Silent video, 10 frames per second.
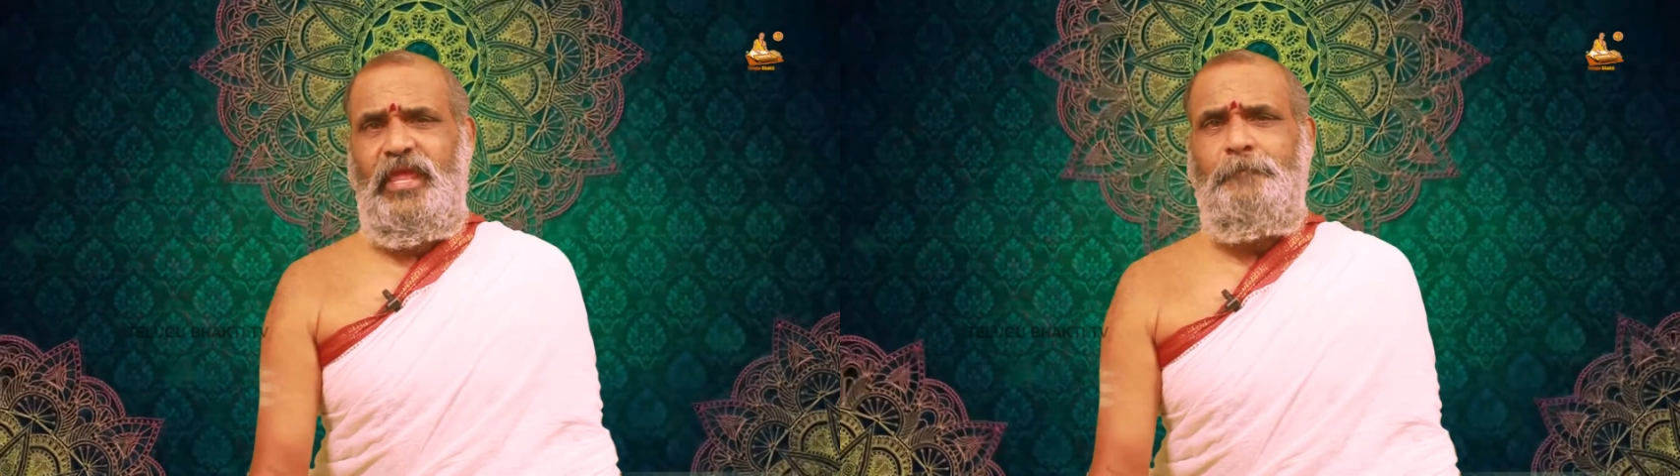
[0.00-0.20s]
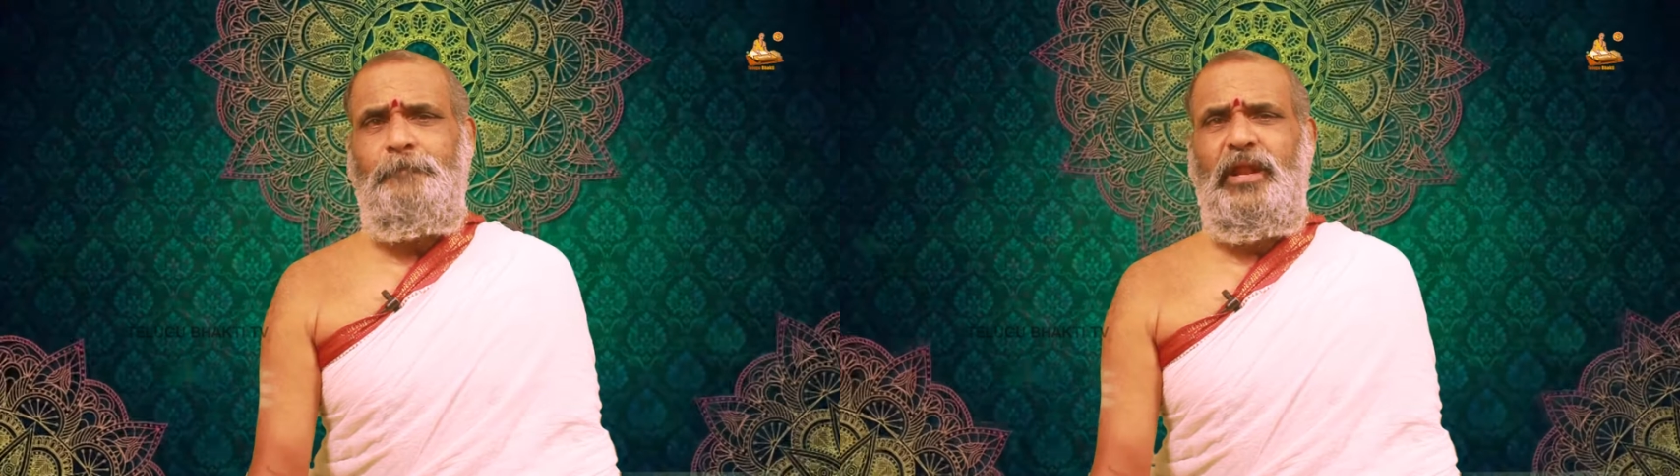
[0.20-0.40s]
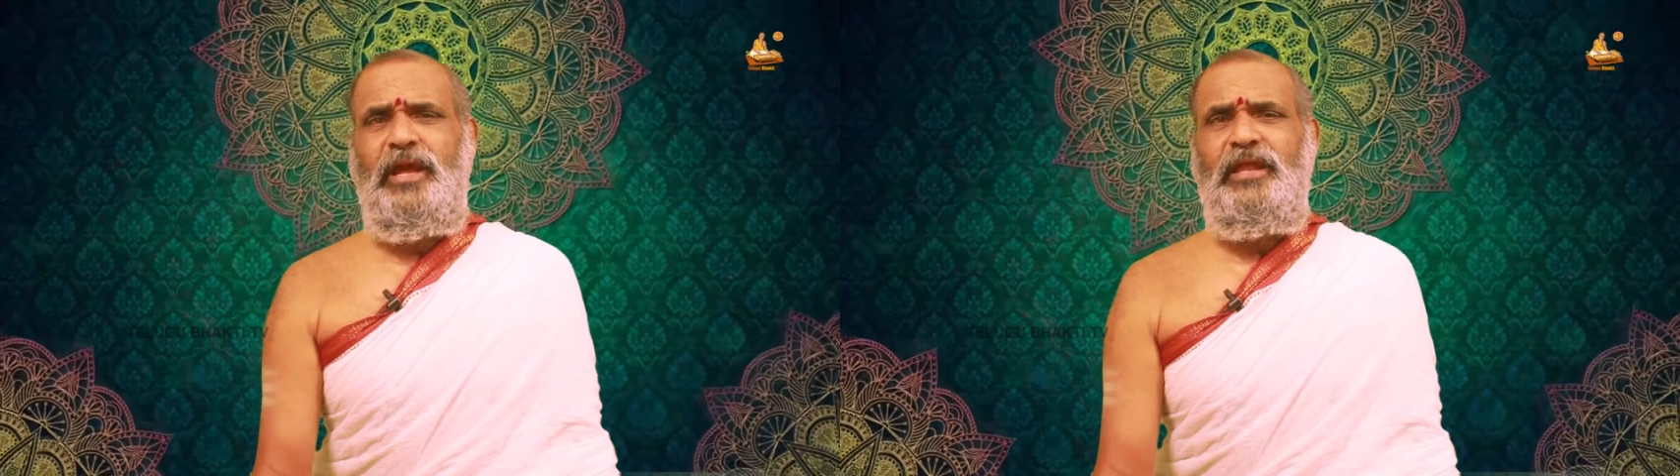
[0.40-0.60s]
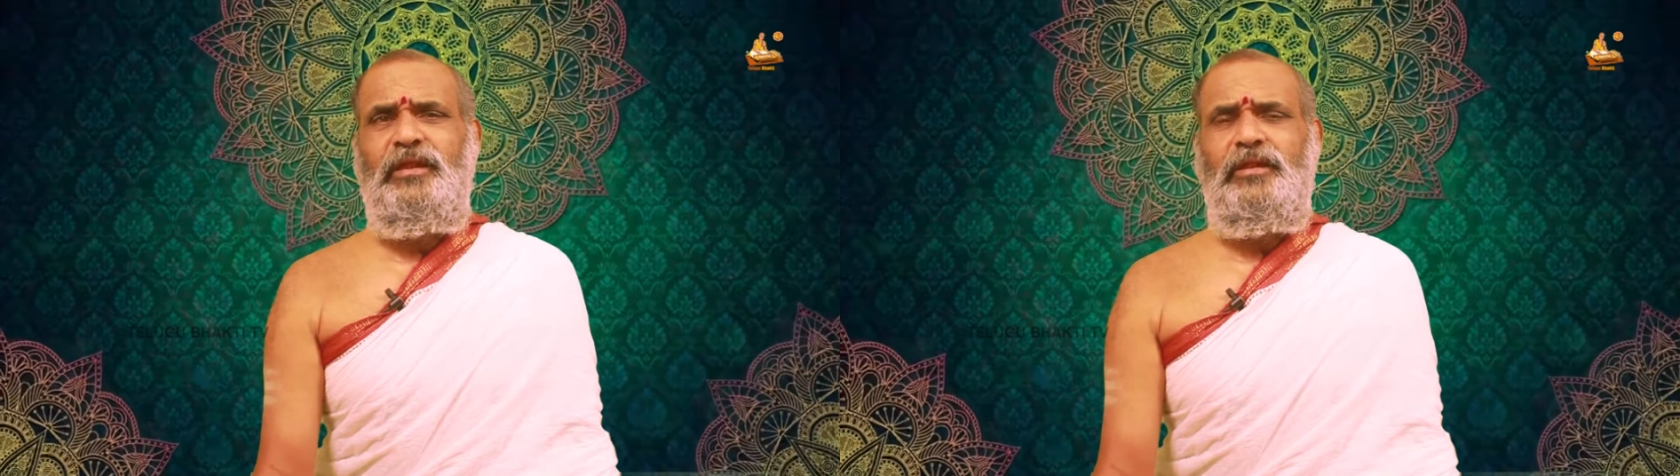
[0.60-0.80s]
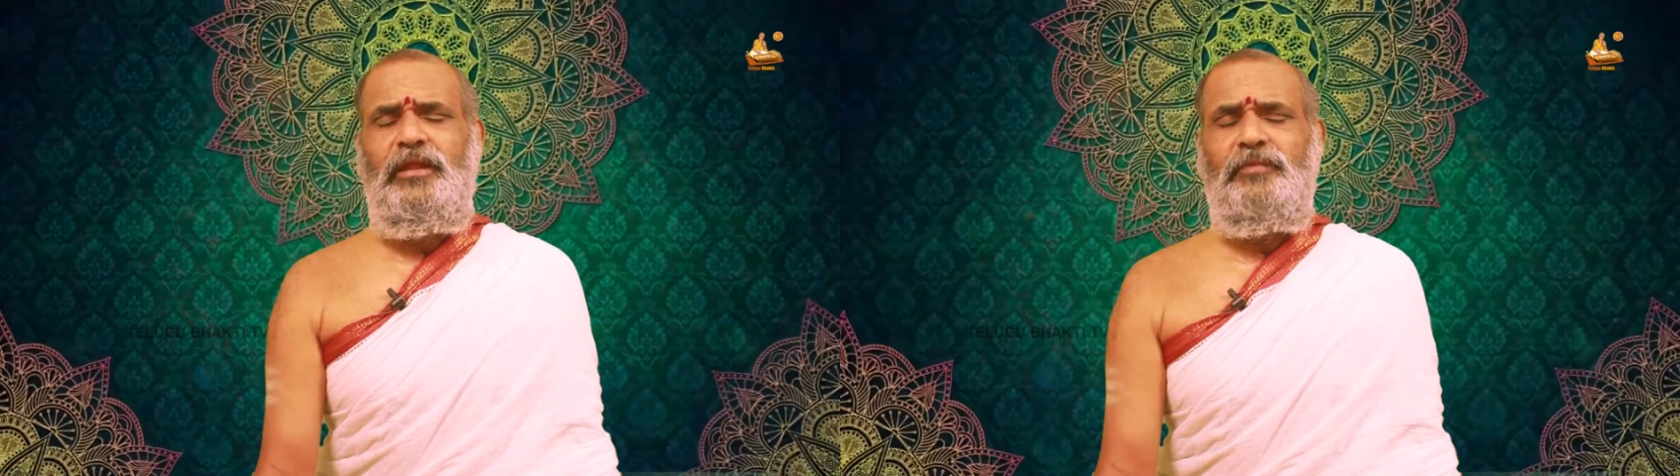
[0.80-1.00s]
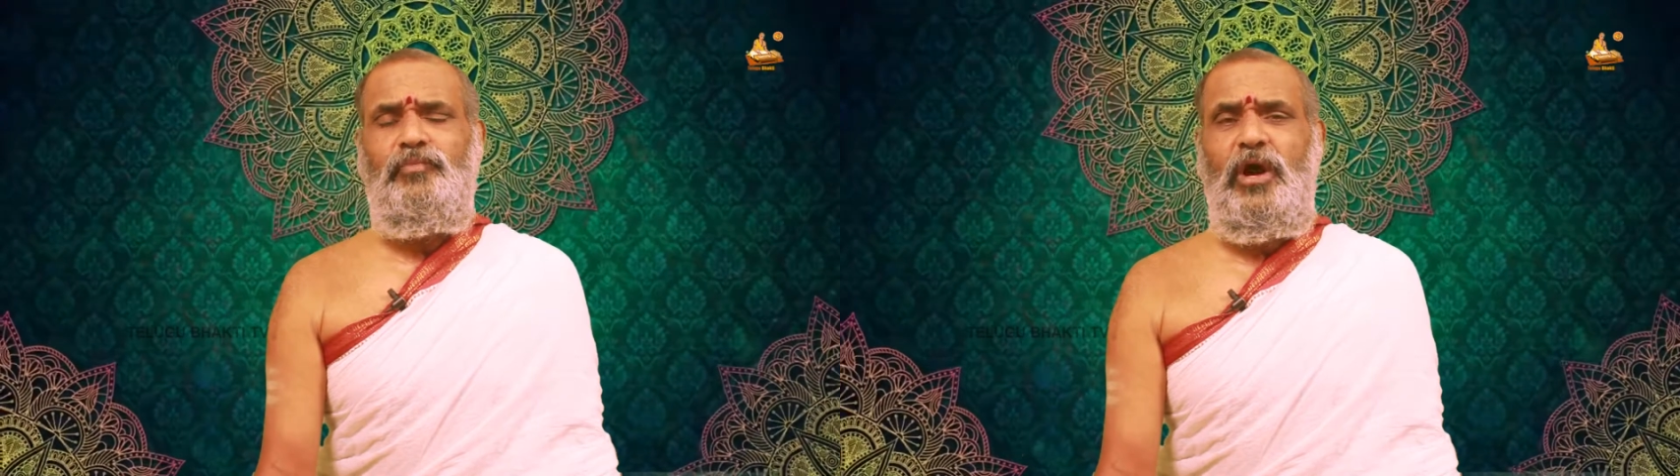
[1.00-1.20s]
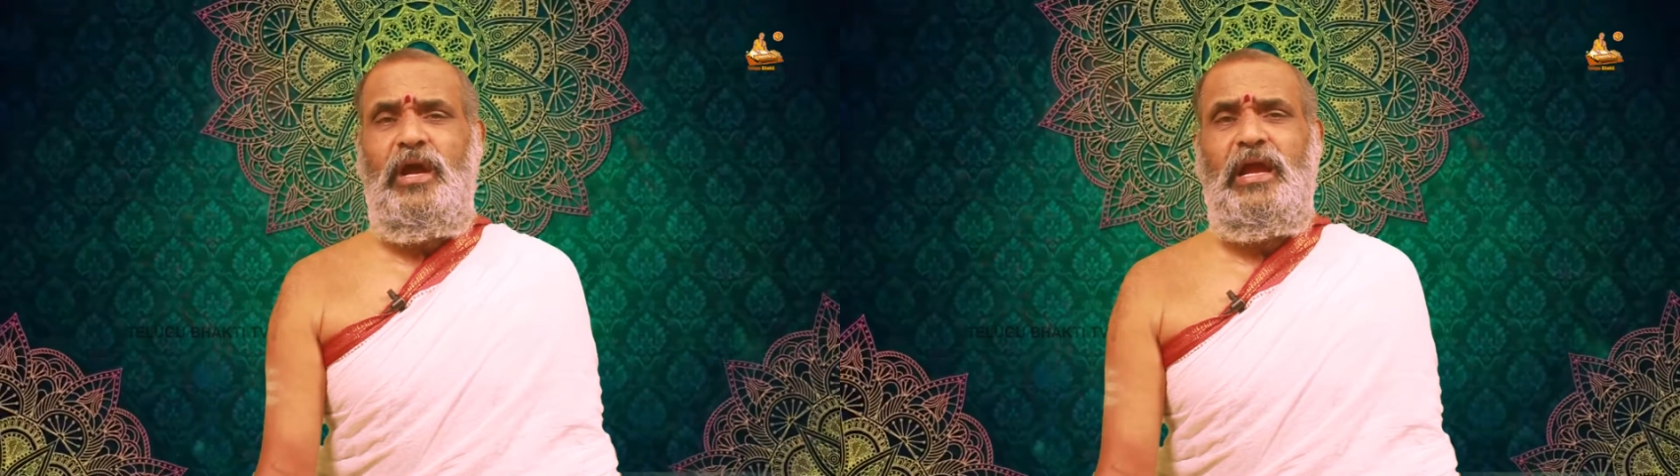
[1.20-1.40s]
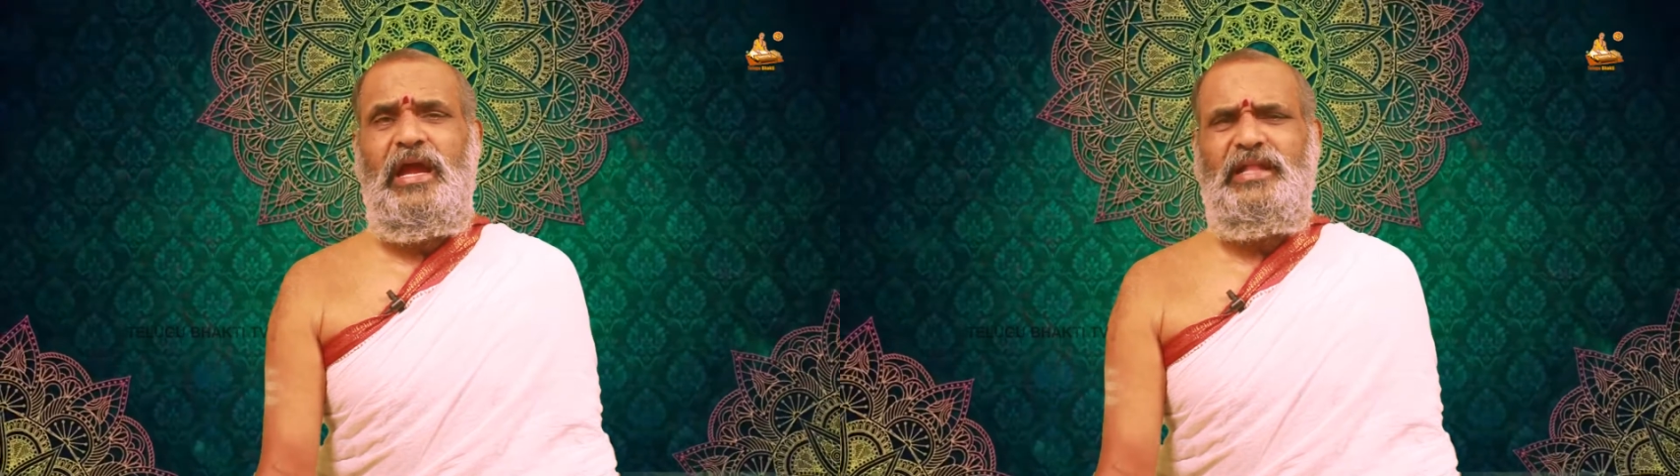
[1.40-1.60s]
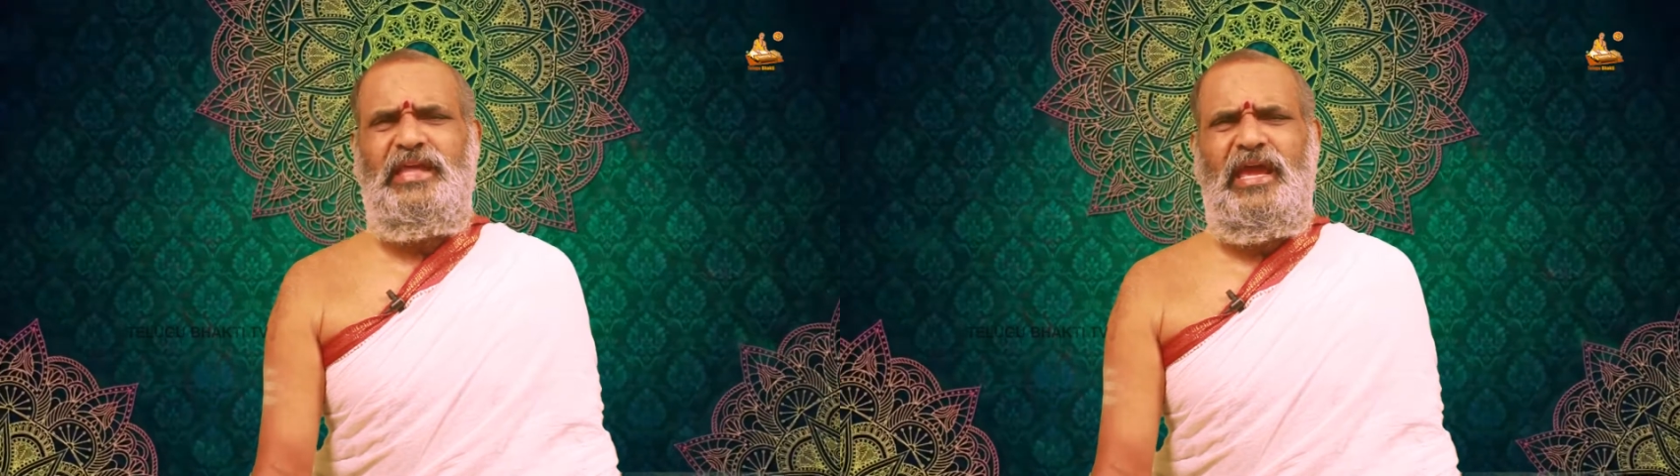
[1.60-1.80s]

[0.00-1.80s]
ఎప్పుడే నిర్మోహంగా